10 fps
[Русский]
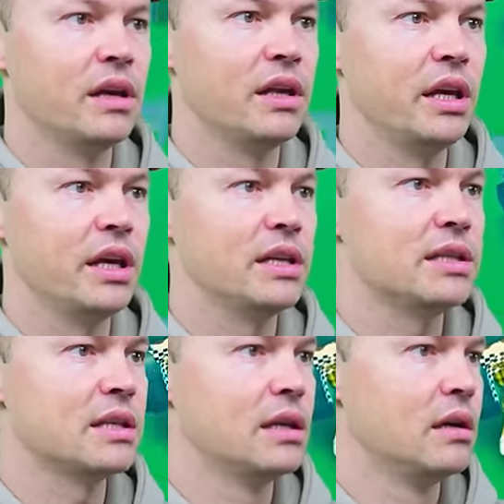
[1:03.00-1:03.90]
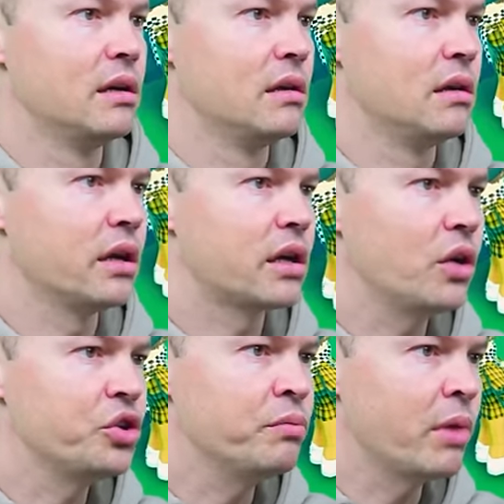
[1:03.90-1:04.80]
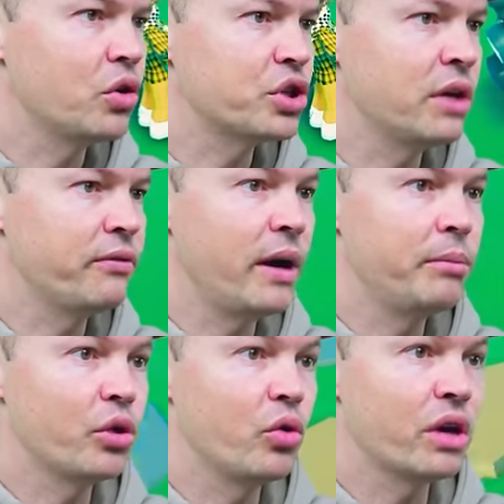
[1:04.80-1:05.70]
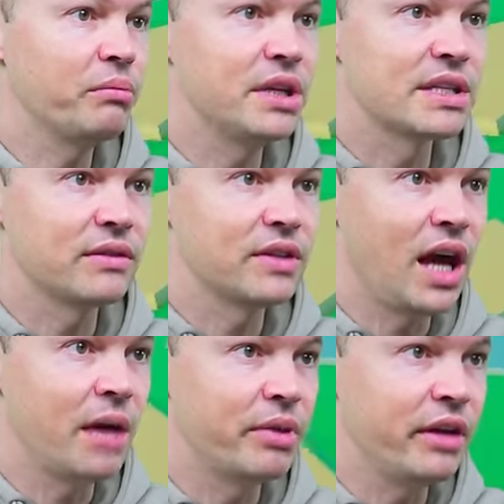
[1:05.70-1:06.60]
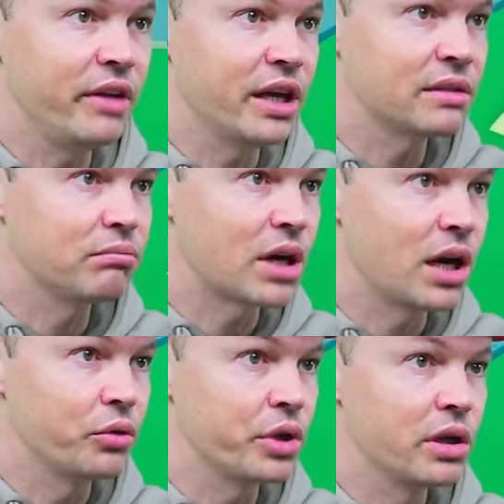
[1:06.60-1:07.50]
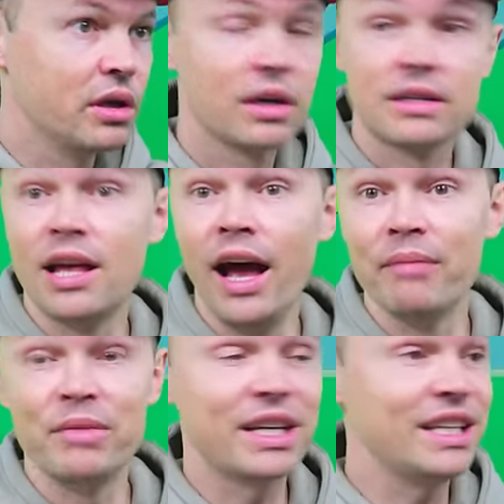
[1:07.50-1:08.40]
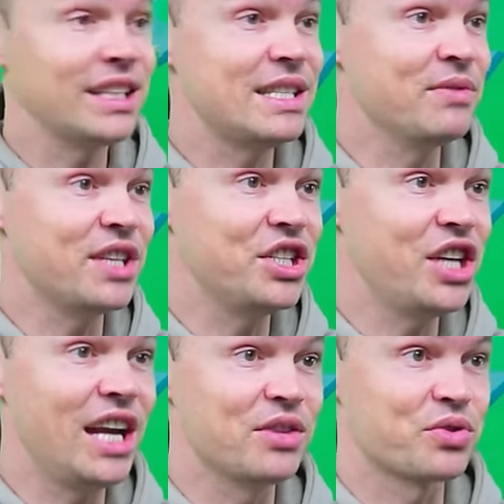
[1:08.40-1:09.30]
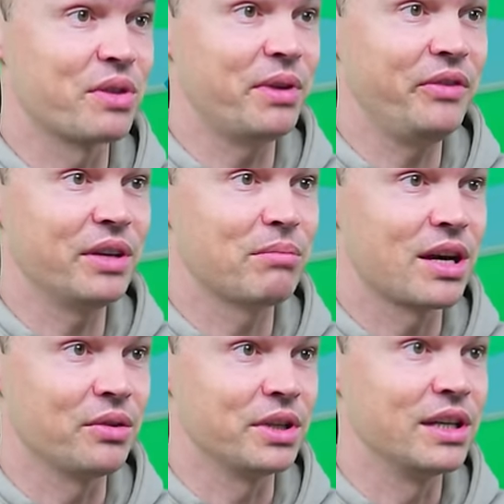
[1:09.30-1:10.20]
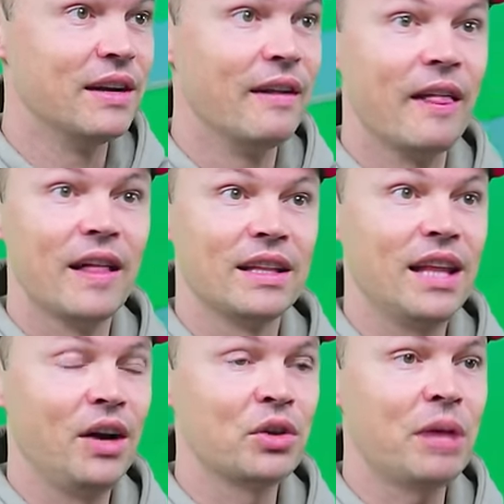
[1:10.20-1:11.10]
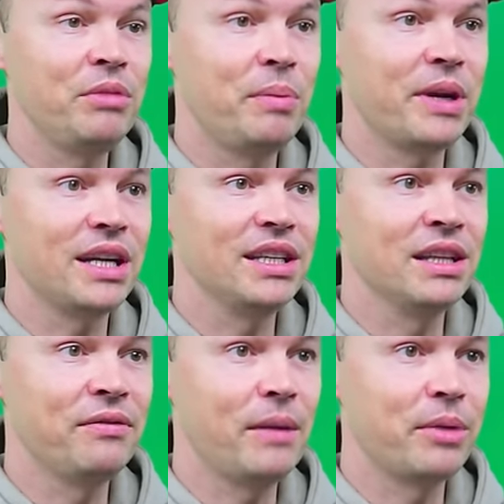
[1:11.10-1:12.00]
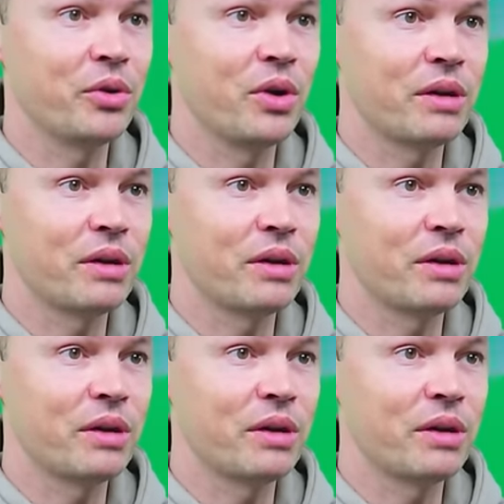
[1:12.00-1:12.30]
Есть. Игра очень похожа на фабрику арбизов. Да, привет, Брауни. Мы где-то с ним встречались уже. Привет, Брауни. Э, да, он ко мне приходил на фабрику